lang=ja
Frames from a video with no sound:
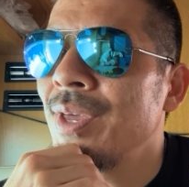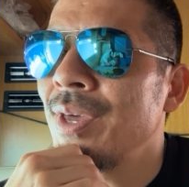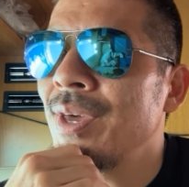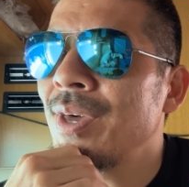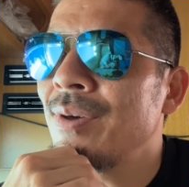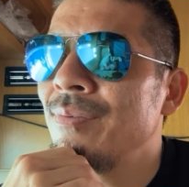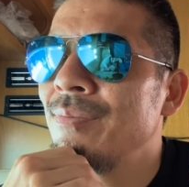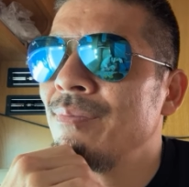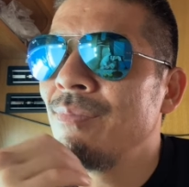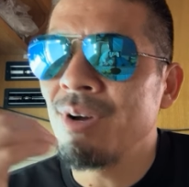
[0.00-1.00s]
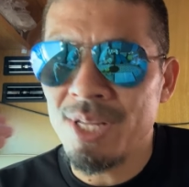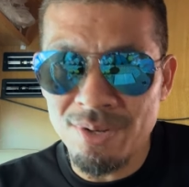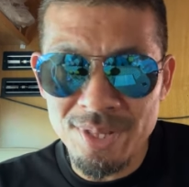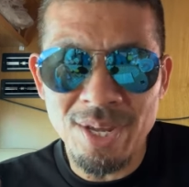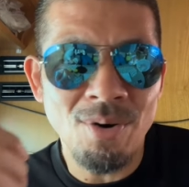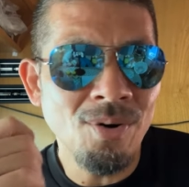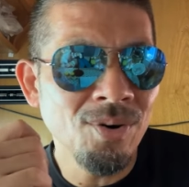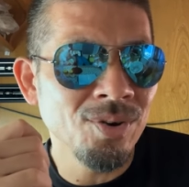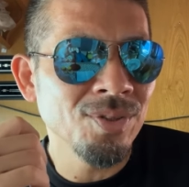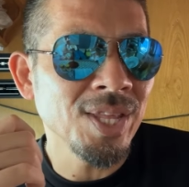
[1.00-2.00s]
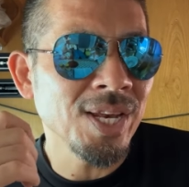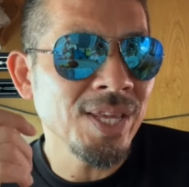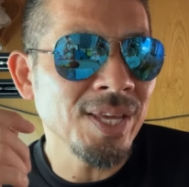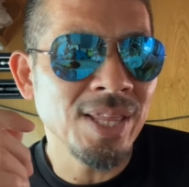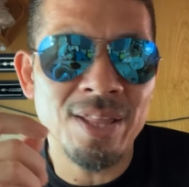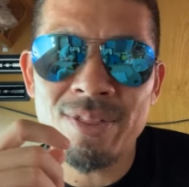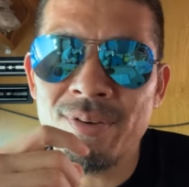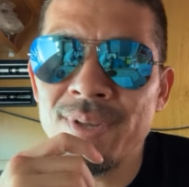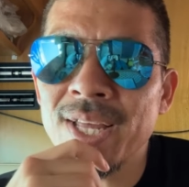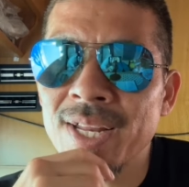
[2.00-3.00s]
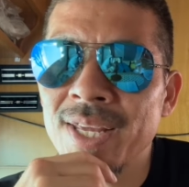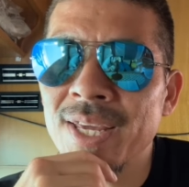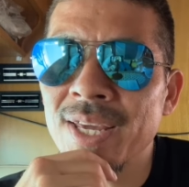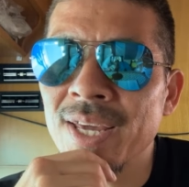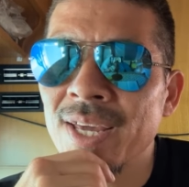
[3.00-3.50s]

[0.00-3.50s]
で、もういろんな本を読んだり、ネット見たり、